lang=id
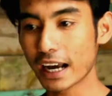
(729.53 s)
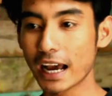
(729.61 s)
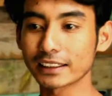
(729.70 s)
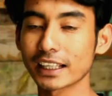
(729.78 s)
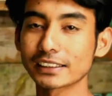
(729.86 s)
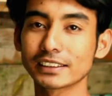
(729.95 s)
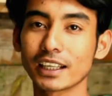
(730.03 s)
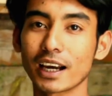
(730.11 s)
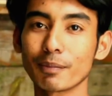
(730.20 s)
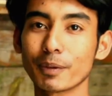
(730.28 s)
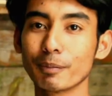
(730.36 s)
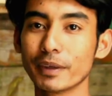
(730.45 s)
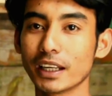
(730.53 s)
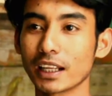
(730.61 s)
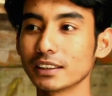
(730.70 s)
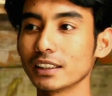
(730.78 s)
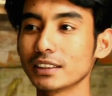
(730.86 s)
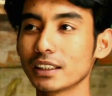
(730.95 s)
ke atas ya
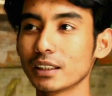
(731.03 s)
peminatnya,